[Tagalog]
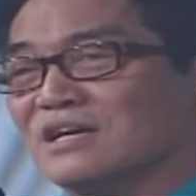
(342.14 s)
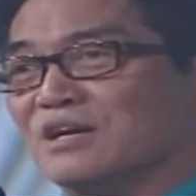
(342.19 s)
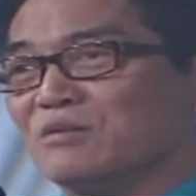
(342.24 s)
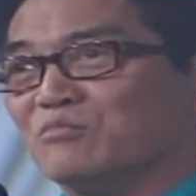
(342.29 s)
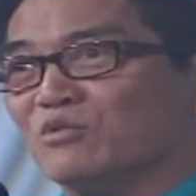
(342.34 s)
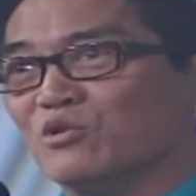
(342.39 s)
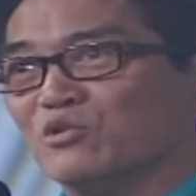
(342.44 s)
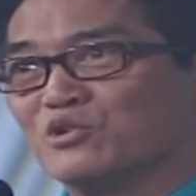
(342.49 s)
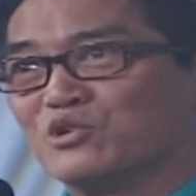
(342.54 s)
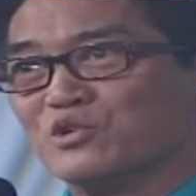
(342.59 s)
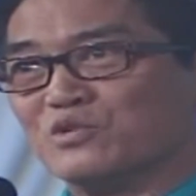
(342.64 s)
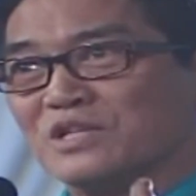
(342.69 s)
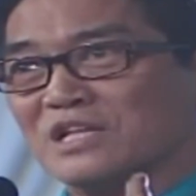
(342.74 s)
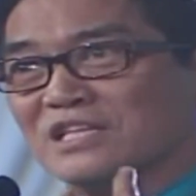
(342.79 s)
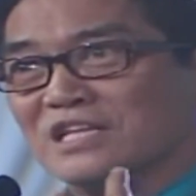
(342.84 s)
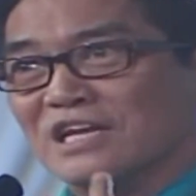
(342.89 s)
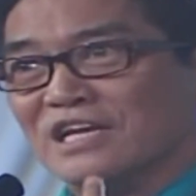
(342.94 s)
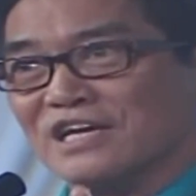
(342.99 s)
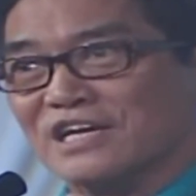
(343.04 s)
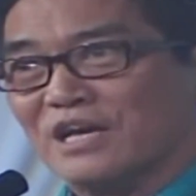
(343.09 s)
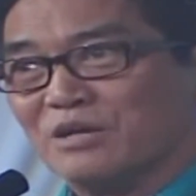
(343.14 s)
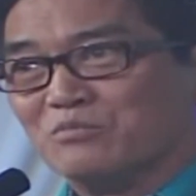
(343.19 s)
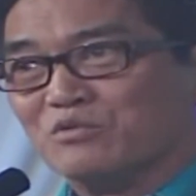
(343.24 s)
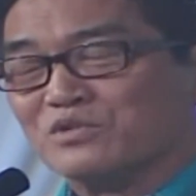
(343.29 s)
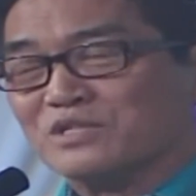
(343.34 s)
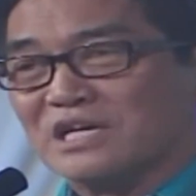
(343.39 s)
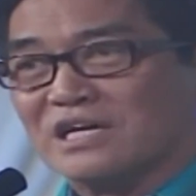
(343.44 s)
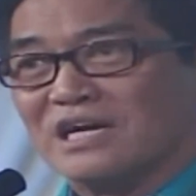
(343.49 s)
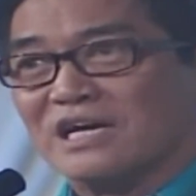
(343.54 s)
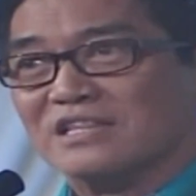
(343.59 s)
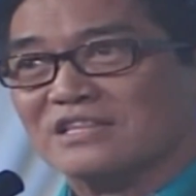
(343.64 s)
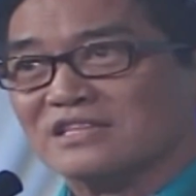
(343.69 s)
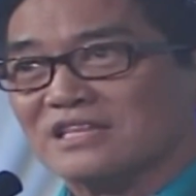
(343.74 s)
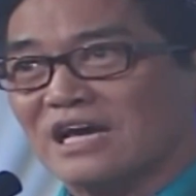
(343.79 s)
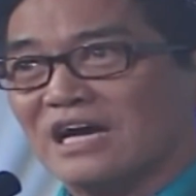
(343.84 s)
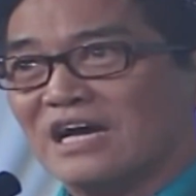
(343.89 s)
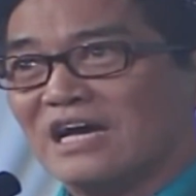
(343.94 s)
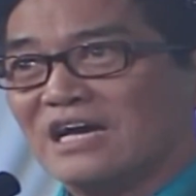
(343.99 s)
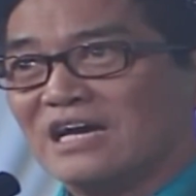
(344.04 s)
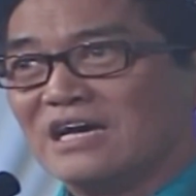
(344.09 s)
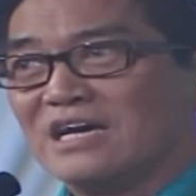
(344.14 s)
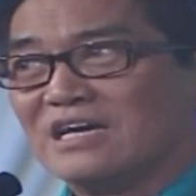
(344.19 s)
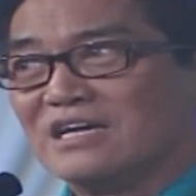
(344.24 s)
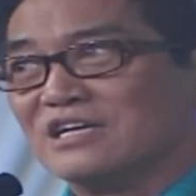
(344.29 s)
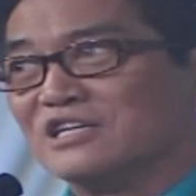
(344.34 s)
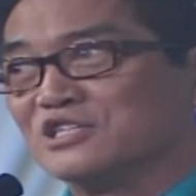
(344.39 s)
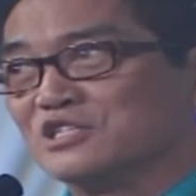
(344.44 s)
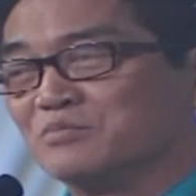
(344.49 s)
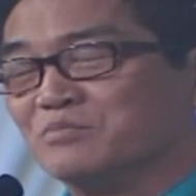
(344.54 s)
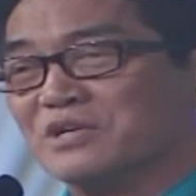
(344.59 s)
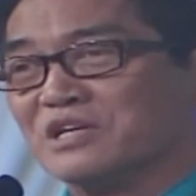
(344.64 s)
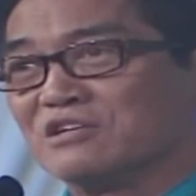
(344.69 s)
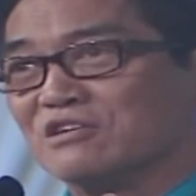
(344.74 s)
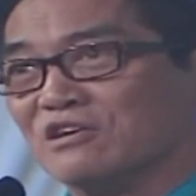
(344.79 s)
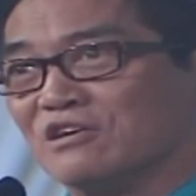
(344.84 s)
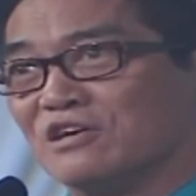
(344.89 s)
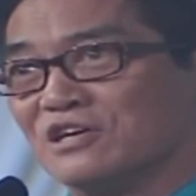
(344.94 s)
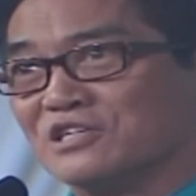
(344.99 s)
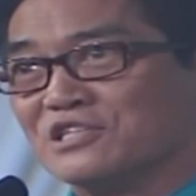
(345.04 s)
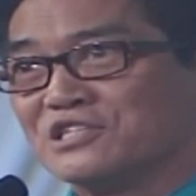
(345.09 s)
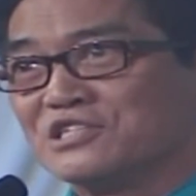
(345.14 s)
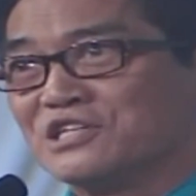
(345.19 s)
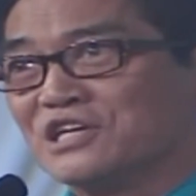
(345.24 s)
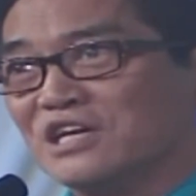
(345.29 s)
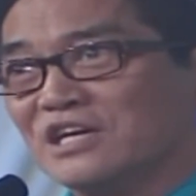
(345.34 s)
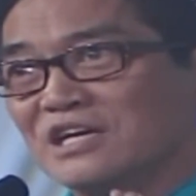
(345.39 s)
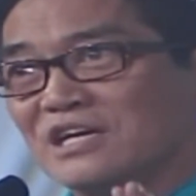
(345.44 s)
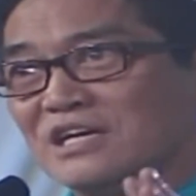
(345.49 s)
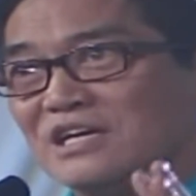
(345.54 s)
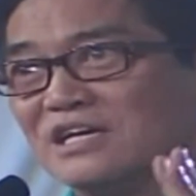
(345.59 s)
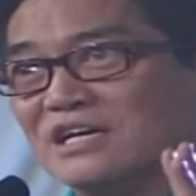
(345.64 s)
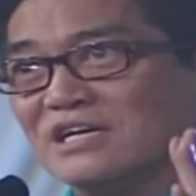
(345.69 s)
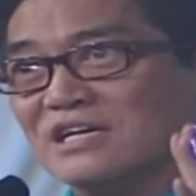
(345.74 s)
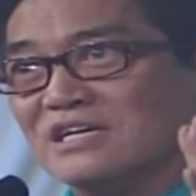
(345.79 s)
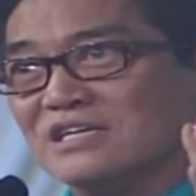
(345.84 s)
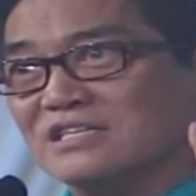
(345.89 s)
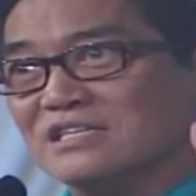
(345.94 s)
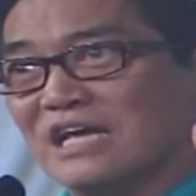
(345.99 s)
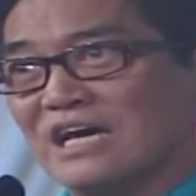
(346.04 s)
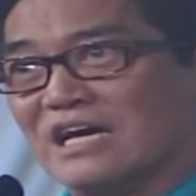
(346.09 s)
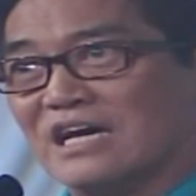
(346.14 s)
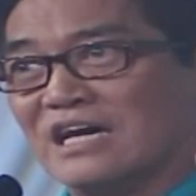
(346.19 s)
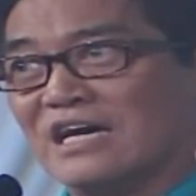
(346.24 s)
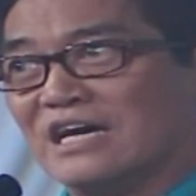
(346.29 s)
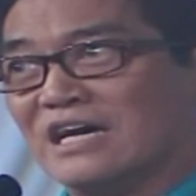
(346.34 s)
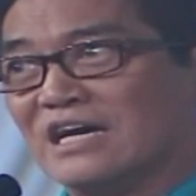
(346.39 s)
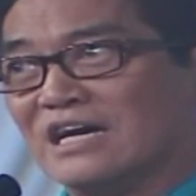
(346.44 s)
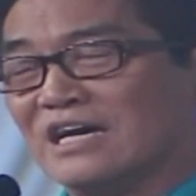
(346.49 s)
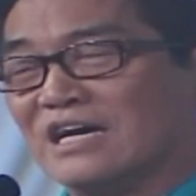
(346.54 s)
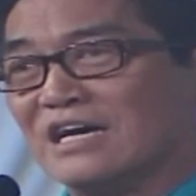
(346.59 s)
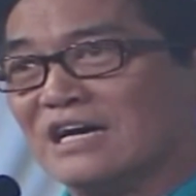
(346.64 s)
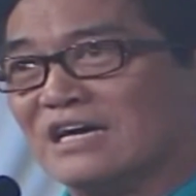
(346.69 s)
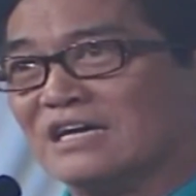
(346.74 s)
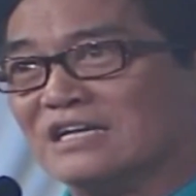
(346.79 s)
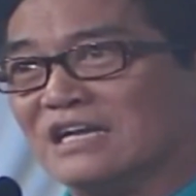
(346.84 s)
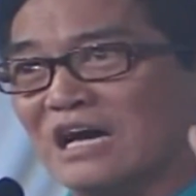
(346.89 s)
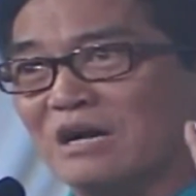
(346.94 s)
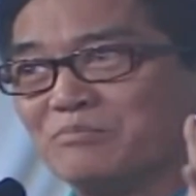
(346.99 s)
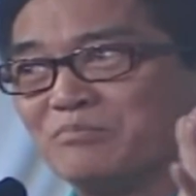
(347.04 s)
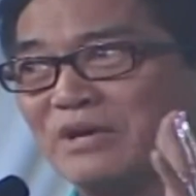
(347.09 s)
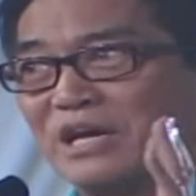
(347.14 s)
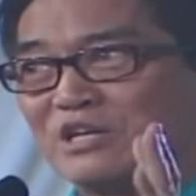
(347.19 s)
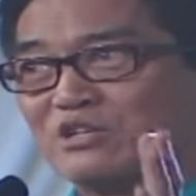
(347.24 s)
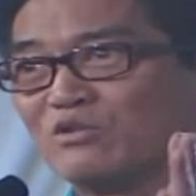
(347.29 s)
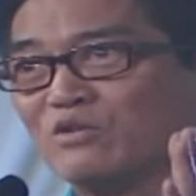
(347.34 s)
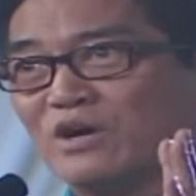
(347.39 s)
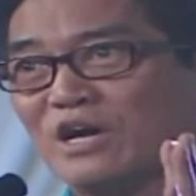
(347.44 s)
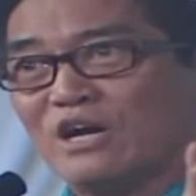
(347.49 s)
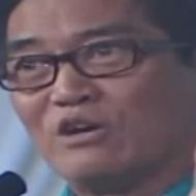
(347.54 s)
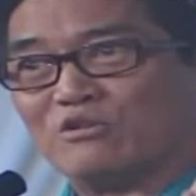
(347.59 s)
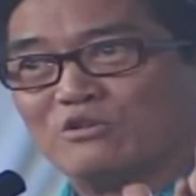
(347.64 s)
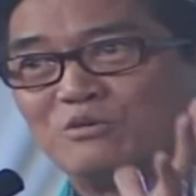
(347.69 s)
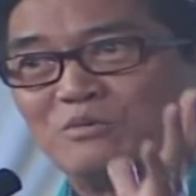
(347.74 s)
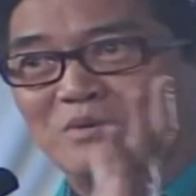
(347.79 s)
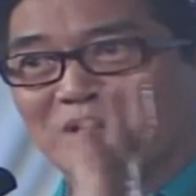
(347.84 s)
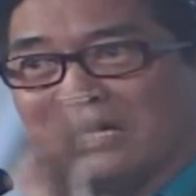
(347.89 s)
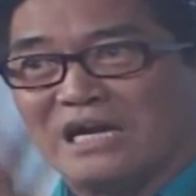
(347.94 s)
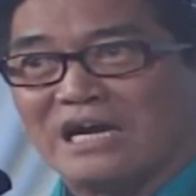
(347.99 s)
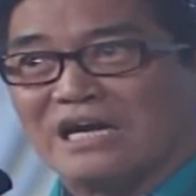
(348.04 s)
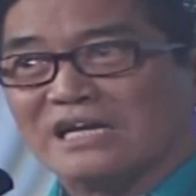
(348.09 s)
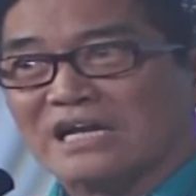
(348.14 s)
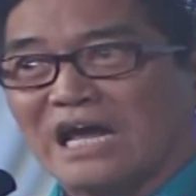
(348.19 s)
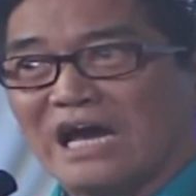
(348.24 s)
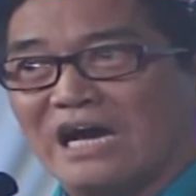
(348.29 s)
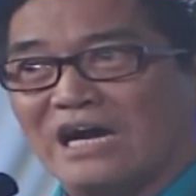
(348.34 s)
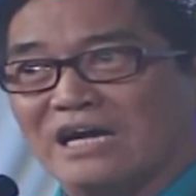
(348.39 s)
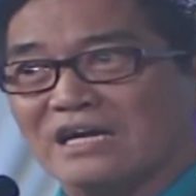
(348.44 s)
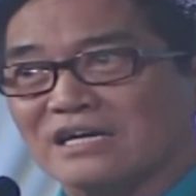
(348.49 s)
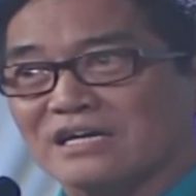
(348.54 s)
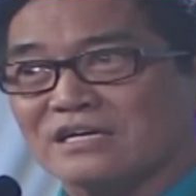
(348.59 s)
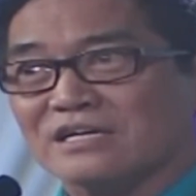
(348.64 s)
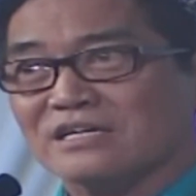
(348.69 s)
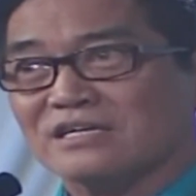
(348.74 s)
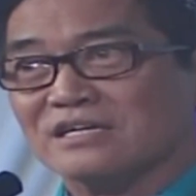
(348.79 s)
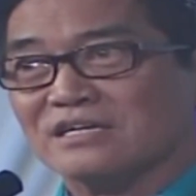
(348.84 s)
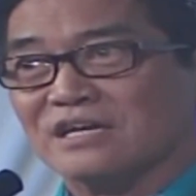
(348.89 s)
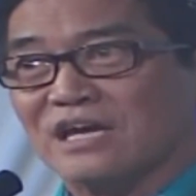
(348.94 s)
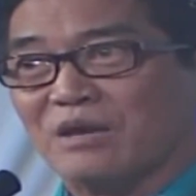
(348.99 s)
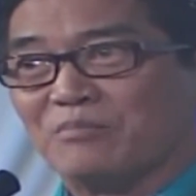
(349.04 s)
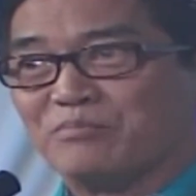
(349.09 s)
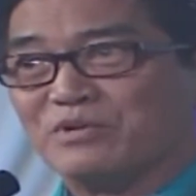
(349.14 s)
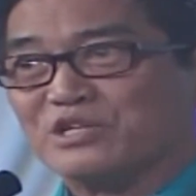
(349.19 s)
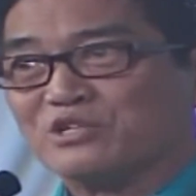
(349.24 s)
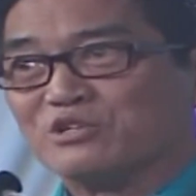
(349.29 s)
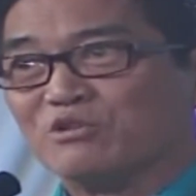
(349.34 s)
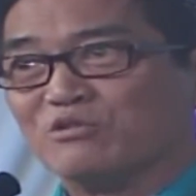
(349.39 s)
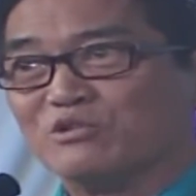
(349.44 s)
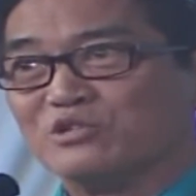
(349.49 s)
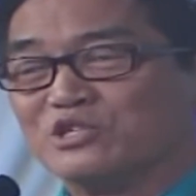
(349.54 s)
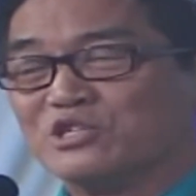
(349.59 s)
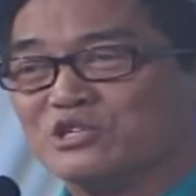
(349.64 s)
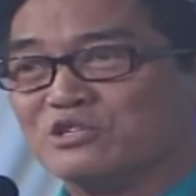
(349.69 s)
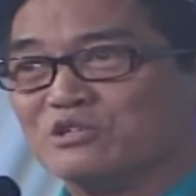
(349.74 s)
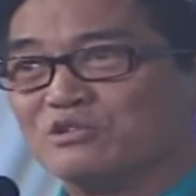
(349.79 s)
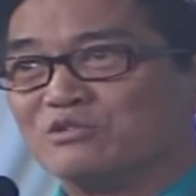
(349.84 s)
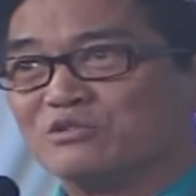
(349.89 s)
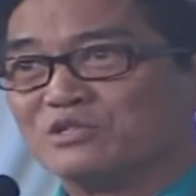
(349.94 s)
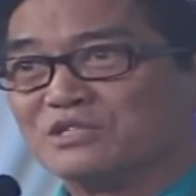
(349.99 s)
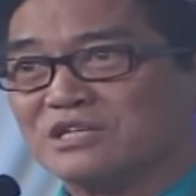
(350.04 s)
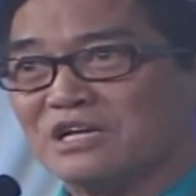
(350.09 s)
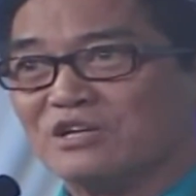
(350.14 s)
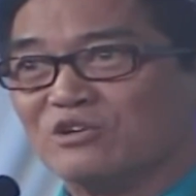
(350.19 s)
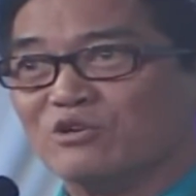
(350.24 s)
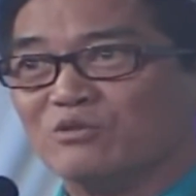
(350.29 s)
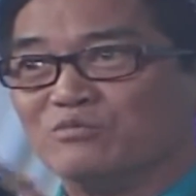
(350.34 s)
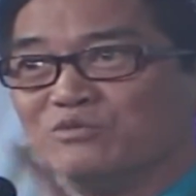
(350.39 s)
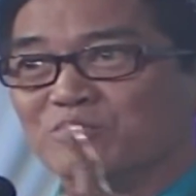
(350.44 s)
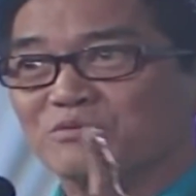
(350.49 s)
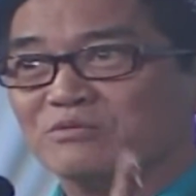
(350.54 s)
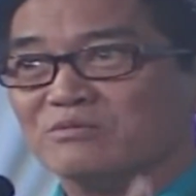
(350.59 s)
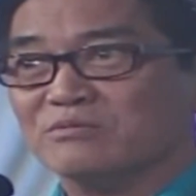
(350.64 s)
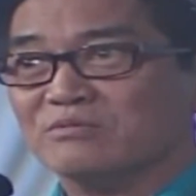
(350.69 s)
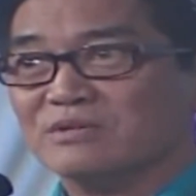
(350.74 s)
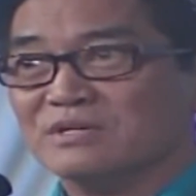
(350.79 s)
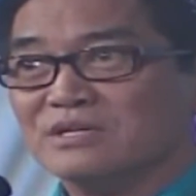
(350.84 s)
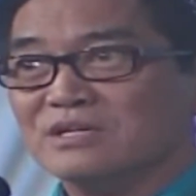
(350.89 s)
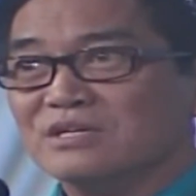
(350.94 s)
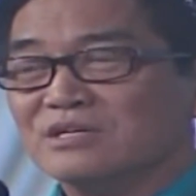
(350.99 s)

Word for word: emotion na nilagay mo sa kanta is because na naapektuhan ko nung mga nakaraang episodes niyo doon sa loob ng